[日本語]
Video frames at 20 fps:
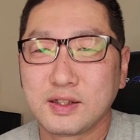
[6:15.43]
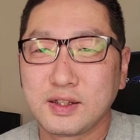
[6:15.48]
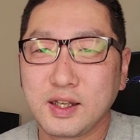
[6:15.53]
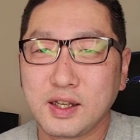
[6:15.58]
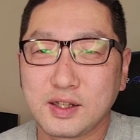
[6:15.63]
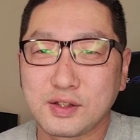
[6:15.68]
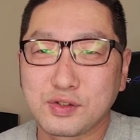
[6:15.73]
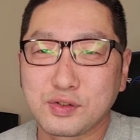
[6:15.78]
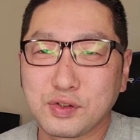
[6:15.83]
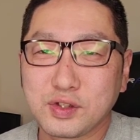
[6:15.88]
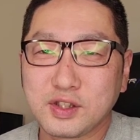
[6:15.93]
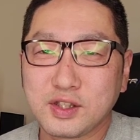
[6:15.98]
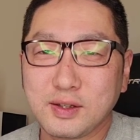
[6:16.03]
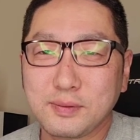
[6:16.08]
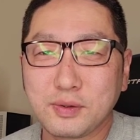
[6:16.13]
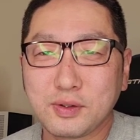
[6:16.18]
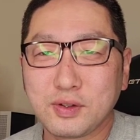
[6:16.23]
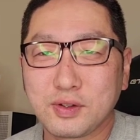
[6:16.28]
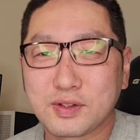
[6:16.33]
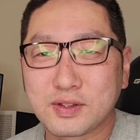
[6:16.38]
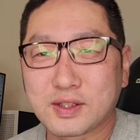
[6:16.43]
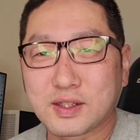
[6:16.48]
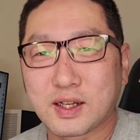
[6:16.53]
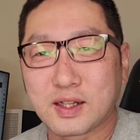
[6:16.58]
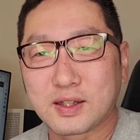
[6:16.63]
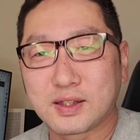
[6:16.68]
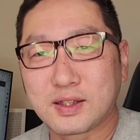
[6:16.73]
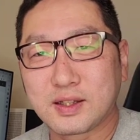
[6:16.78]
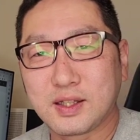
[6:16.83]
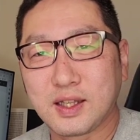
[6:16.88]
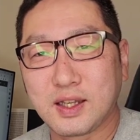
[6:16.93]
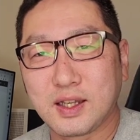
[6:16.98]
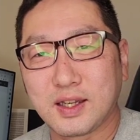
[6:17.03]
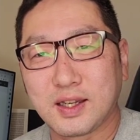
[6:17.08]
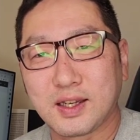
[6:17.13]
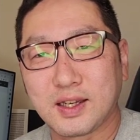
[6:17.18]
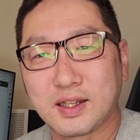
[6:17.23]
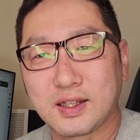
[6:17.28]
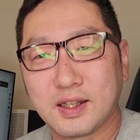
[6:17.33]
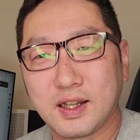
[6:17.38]
で、そういったものを使っ
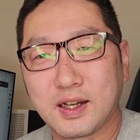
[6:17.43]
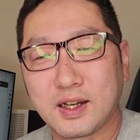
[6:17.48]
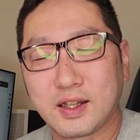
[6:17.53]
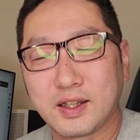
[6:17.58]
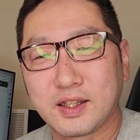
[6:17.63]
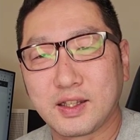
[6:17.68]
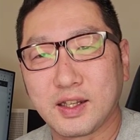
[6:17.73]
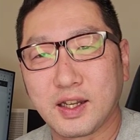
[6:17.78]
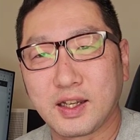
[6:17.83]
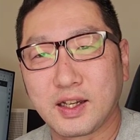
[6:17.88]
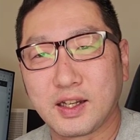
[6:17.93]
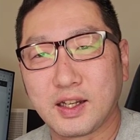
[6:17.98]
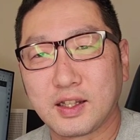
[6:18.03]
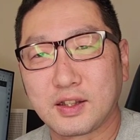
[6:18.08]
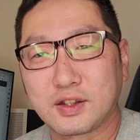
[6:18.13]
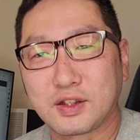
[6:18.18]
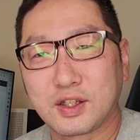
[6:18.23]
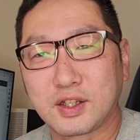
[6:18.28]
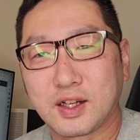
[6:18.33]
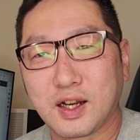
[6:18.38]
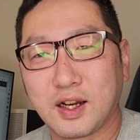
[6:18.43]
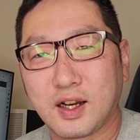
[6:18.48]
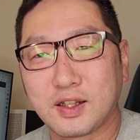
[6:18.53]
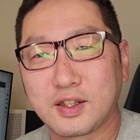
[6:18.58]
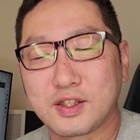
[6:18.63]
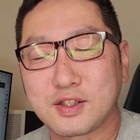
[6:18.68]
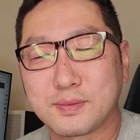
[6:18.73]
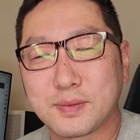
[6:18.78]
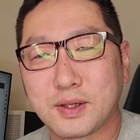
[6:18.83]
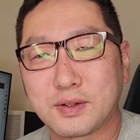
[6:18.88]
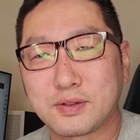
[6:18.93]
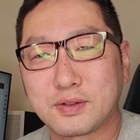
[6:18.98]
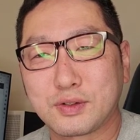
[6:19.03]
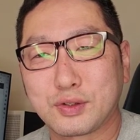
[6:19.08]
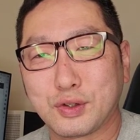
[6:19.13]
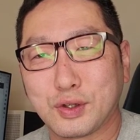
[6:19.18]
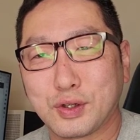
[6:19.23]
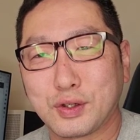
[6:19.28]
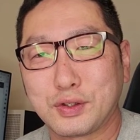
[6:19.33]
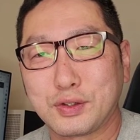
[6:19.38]
てなんかできないかなって考えてしまう
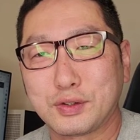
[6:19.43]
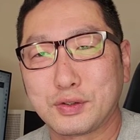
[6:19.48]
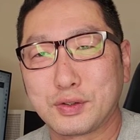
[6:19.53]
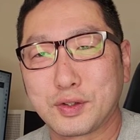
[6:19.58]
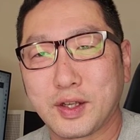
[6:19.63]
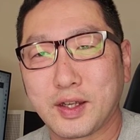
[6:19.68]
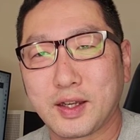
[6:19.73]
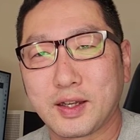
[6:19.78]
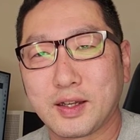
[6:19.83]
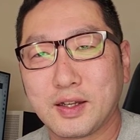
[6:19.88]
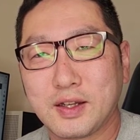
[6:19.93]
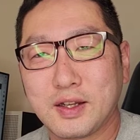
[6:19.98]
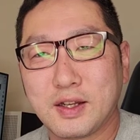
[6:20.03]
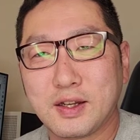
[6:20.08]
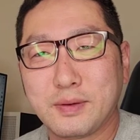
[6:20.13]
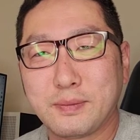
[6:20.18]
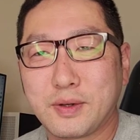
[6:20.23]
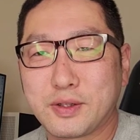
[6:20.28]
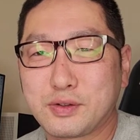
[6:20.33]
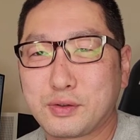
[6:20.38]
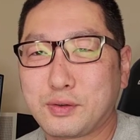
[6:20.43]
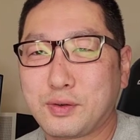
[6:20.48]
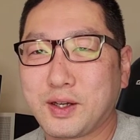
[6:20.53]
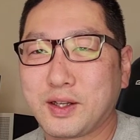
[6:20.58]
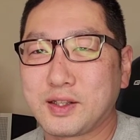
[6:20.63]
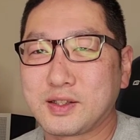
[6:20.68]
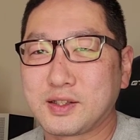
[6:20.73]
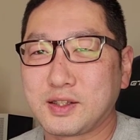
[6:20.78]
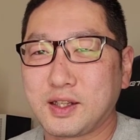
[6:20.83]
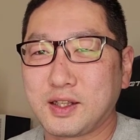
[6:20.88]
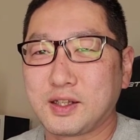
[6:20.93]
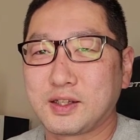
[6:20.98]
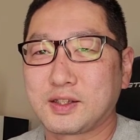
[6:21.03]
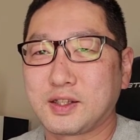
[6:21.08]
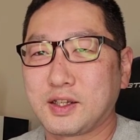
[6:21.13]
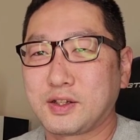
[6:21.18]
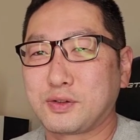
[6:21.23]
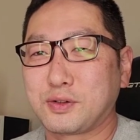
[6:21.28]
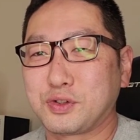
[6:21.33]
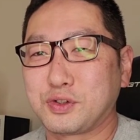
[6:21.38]
というので、そこはですね、
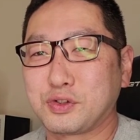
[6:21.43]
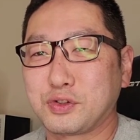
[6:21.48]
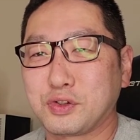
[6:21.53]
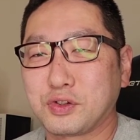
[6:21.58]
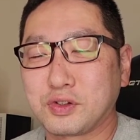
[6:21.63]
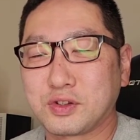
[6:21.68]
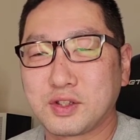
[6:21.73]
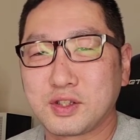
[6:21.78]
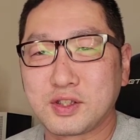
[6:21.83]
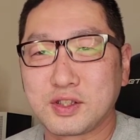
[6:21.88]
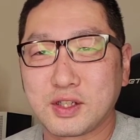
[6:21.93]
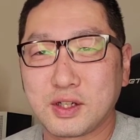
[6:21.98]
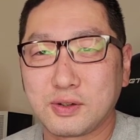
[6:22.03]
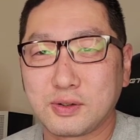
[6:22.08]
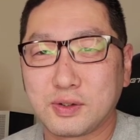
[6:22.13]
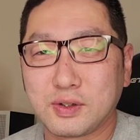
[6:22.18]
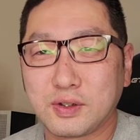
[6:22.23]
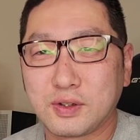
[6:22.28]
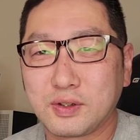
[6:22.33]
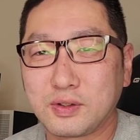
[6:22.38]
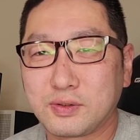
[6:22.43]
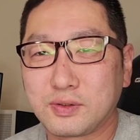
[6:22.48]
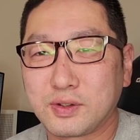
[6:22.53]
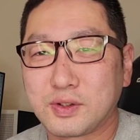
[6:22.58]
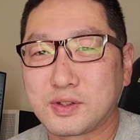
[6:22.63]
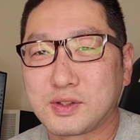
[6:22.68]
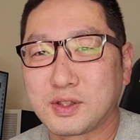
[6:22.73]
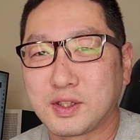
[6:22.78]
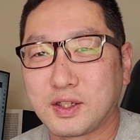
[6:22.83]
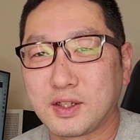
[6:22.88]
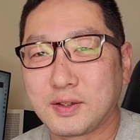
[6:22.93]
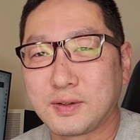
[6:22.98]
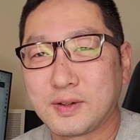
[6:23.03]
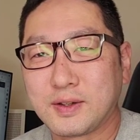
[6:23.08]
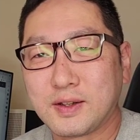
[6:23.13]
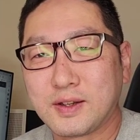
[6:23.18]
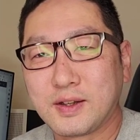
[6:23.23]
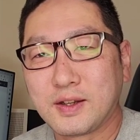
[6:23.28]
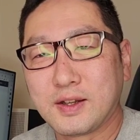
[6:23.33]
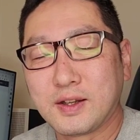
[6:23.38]
結構人によって違うということですね。
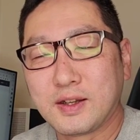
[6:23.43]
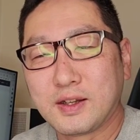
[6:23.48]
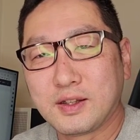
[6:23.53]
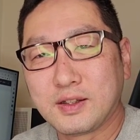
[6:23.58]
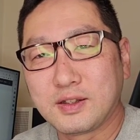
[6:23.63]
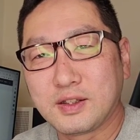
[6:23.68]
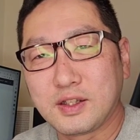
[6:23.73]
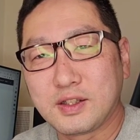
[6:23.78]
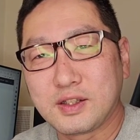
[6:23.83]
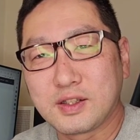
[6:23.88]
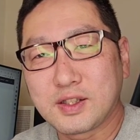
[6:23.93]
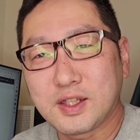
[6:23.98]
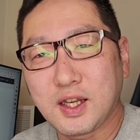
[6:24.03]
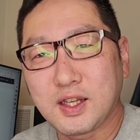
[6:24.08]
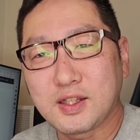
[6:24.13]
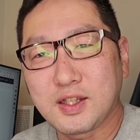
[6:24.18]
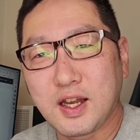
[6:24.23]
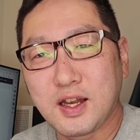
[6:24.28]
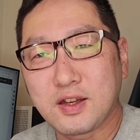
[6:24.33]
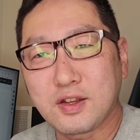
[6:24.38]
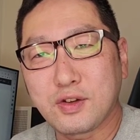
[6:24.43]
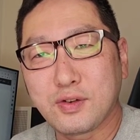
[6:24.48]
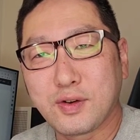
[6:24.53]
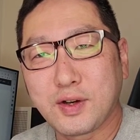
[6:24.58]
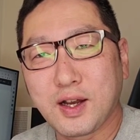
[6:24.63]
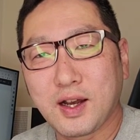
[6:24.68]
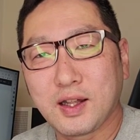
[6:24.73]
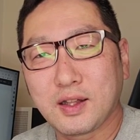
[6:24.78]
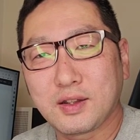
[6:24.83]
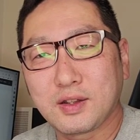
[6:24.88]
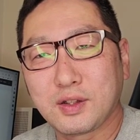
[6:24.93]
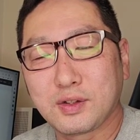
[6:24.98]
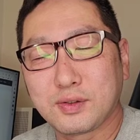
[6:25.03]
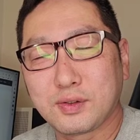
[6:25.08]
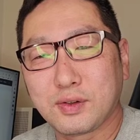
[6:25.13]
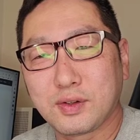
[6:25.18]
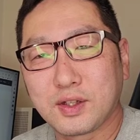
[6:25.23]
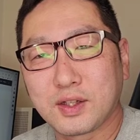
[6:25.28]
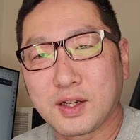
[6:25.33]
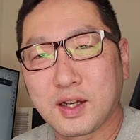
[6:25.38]
で、実際産業化っていう
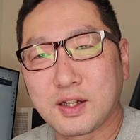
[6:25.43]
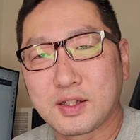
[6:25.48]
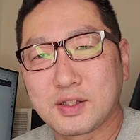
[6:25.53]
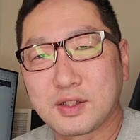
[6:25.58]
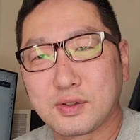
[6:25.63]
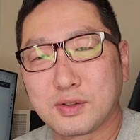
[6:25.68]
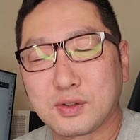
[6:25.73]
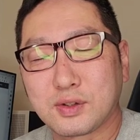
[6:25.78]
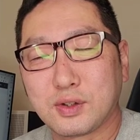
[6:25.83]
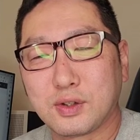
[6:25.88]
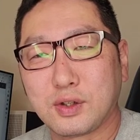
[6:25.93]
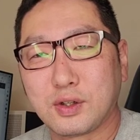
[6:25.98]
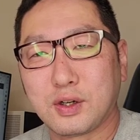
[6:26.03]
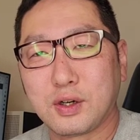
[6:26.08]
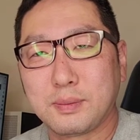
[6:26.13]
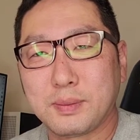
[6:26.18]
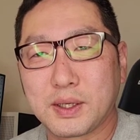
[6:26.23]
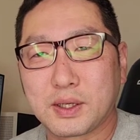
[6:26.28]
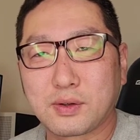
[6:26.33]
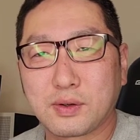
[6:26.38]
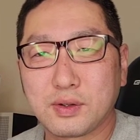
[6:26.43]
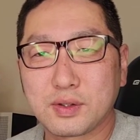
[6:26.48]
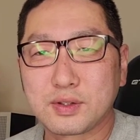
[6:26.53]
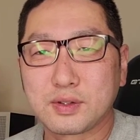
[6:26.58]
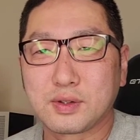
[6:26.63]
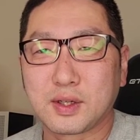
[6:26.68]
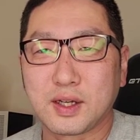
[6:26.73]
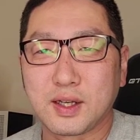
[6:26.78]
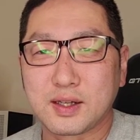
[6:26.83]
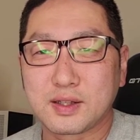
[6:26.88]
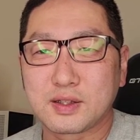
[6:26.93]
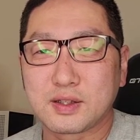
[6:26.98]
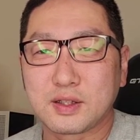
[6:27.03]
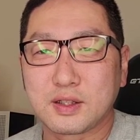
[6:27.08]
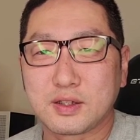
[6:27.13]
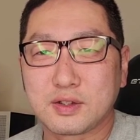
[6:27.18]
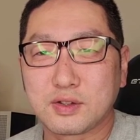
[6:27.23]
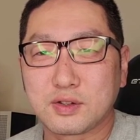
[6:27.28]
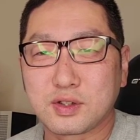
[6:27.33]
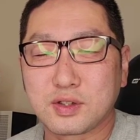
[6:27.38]
ところに関して言うと、コストが安
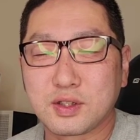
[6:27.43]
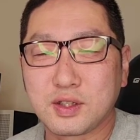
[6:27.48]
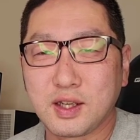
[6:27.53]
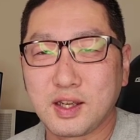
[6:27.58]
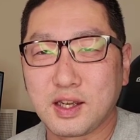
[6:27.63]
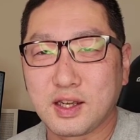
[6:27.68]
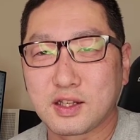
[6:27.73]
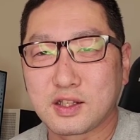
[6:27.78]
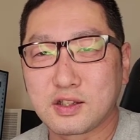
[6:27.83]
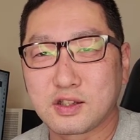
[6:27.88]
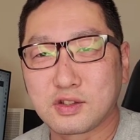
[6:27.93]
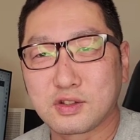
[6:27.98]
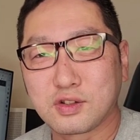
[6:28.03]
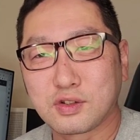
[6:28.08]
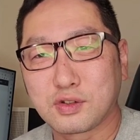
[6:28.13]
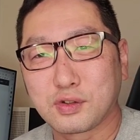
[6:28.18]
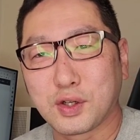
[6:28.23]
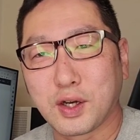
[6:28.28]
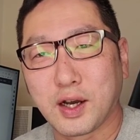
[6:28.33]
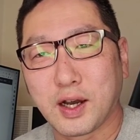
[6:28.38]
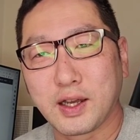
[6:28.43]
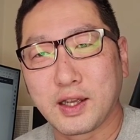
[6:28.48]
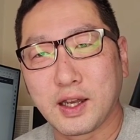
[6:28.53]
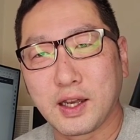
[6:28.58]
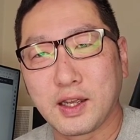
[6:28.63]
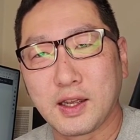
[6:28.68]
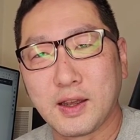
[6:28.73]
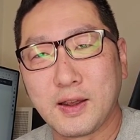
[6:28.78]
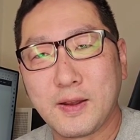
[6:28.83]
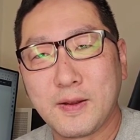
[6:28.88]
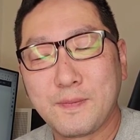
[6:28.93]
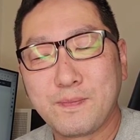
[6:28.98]
い。そして、速度が速い。